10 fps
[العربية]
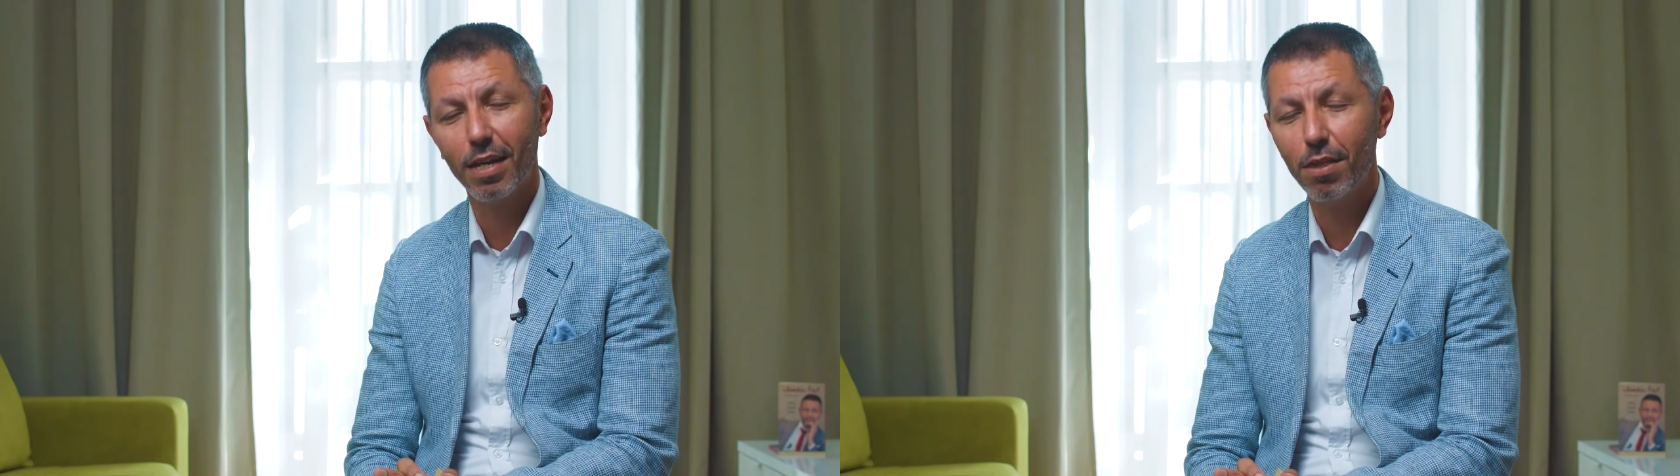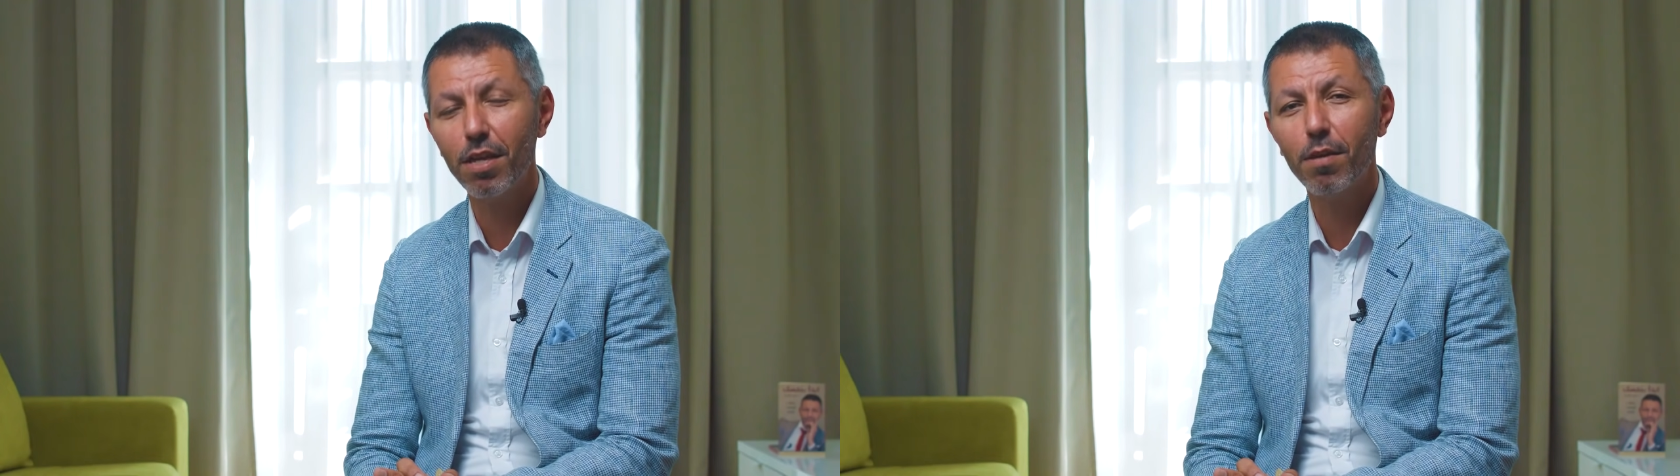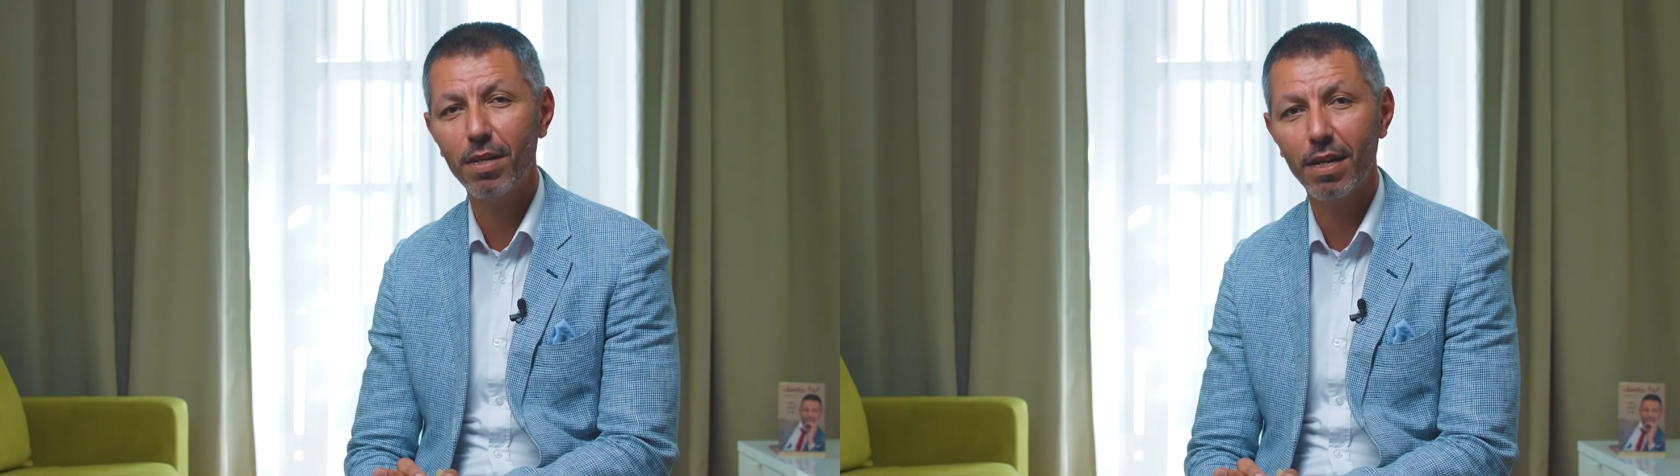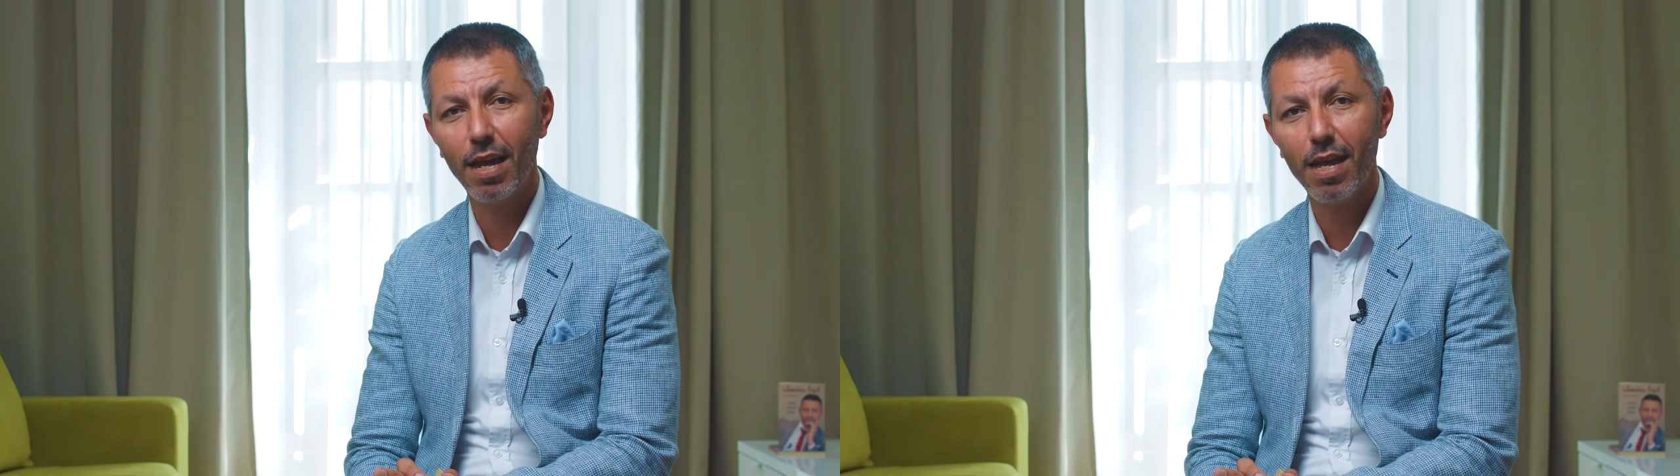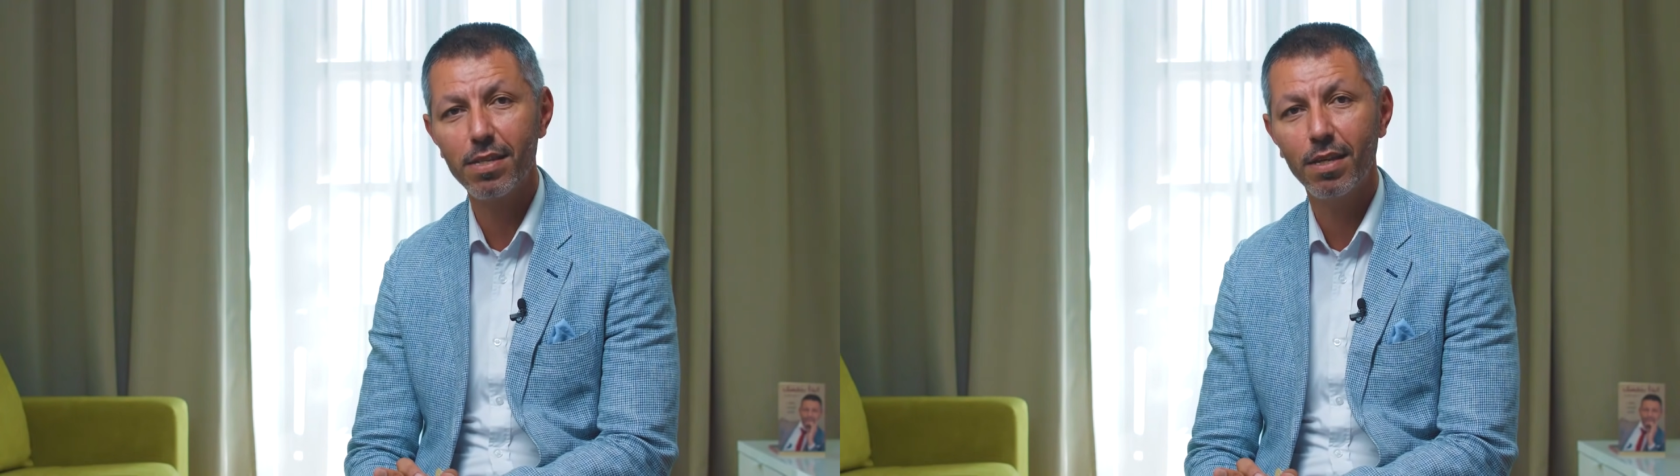كثير من
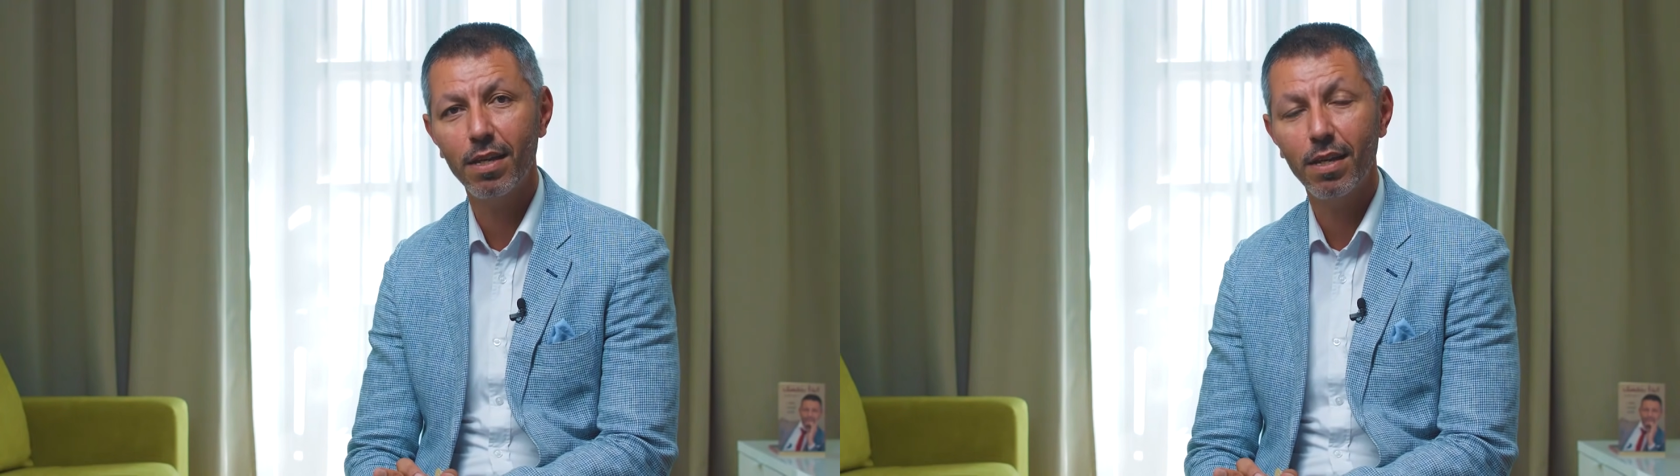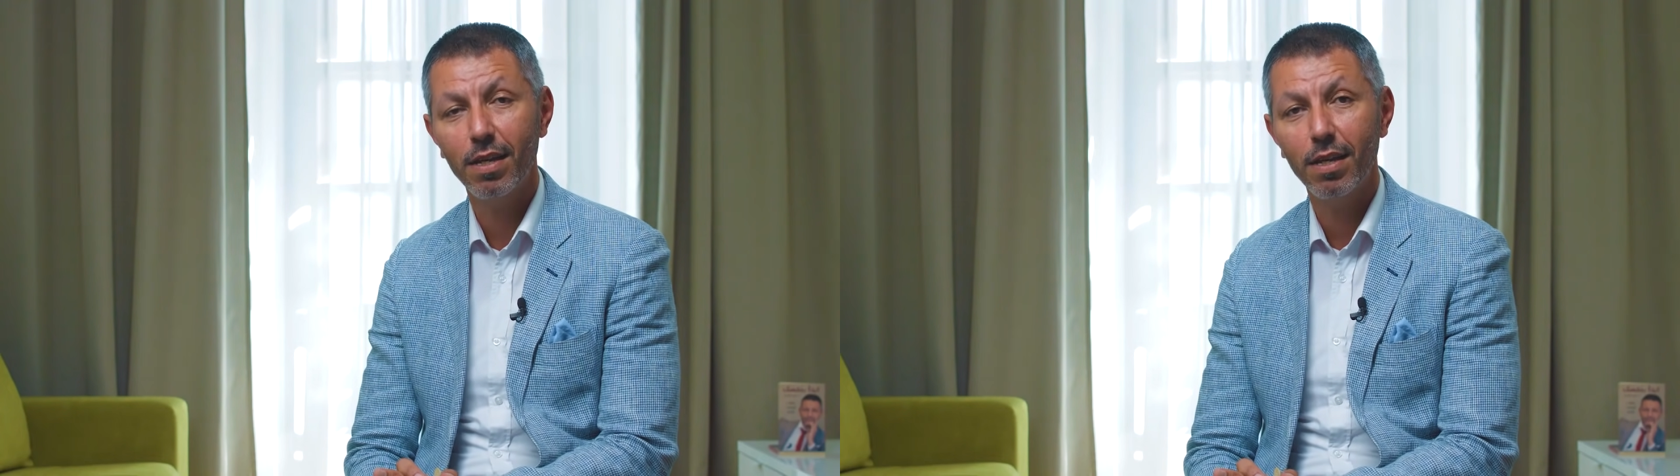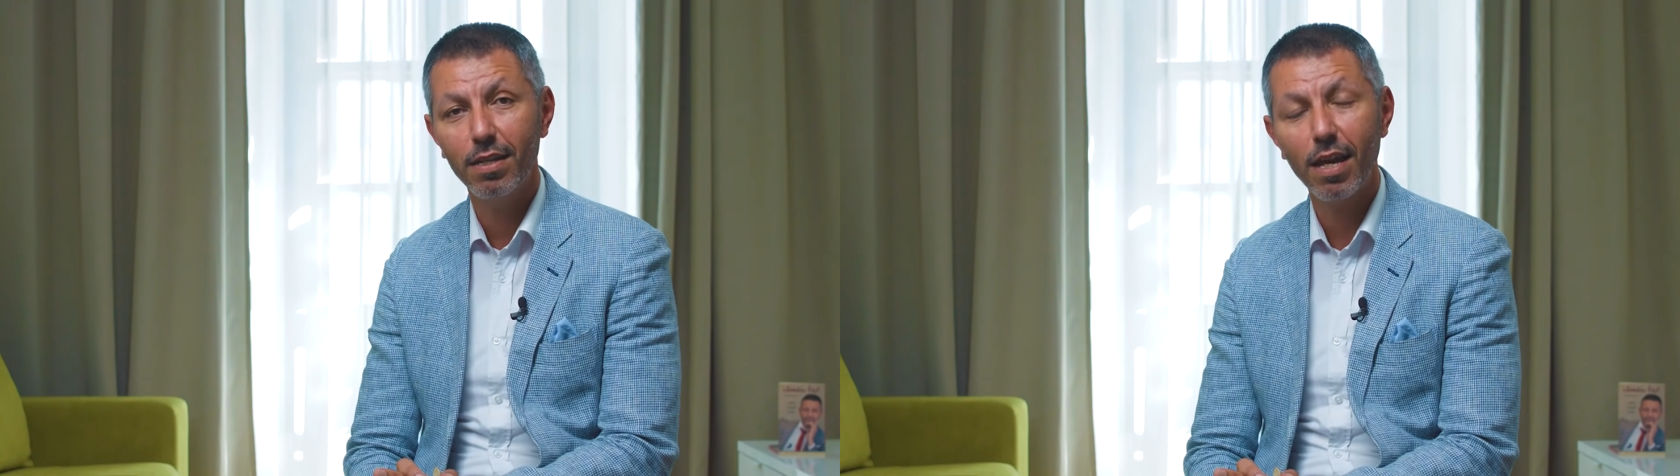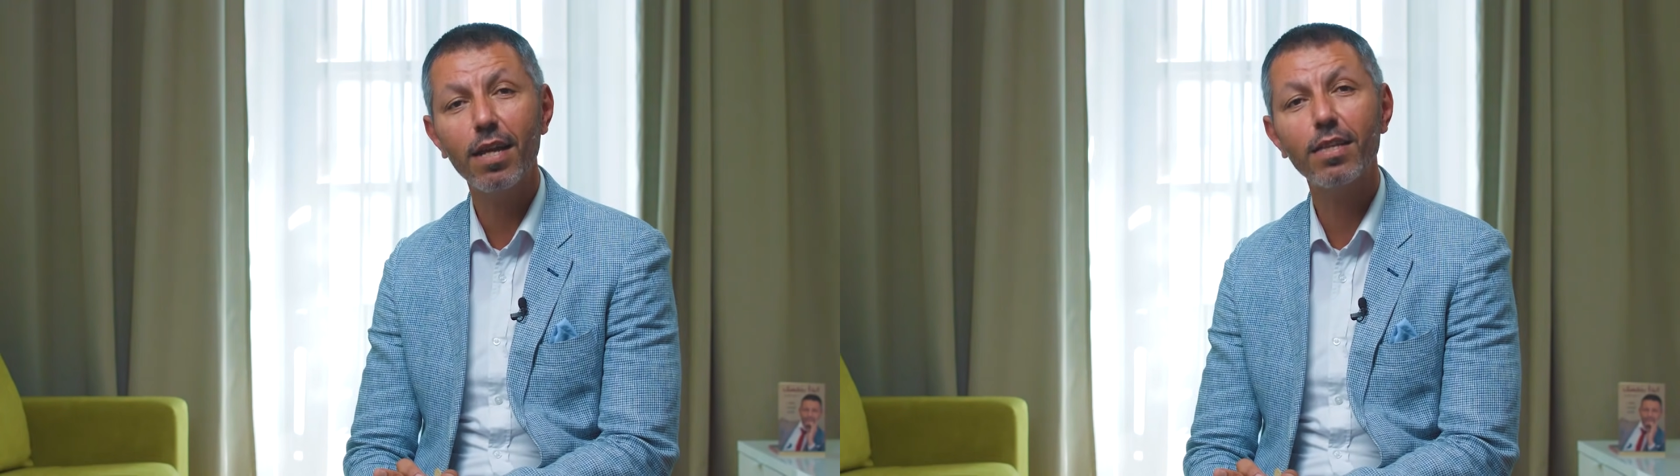الناس يا